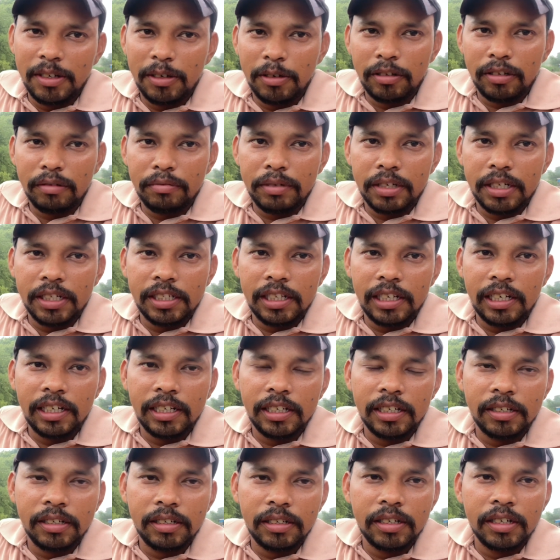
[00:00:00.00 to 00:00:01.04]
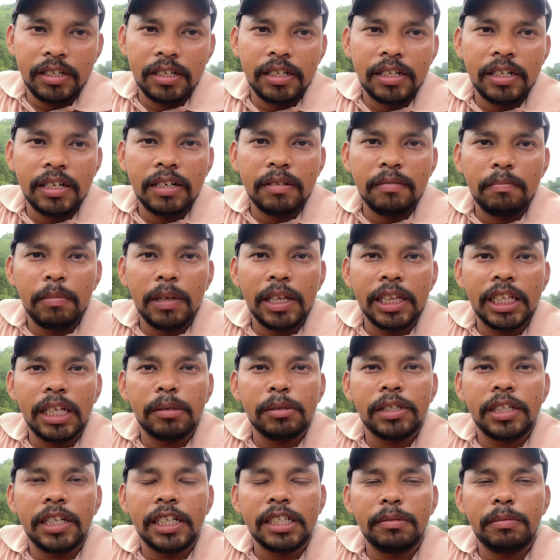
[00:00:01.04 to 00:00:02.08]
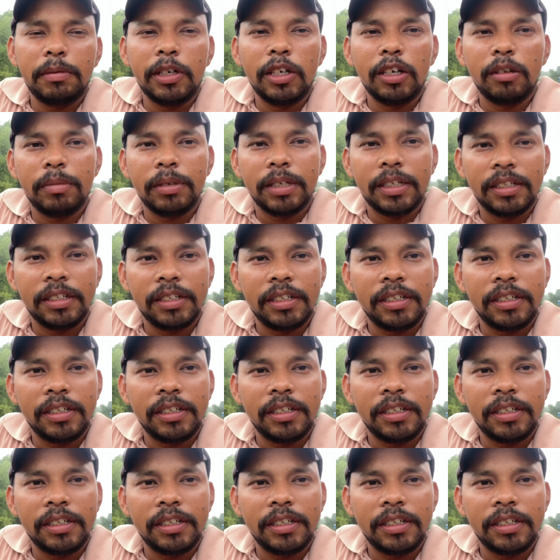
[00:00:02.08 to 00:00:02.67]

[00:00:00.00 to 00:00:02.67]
ओके फ्रेंड्स चलिए मिलते हैं आपसे नेक्स्ट वीडियो में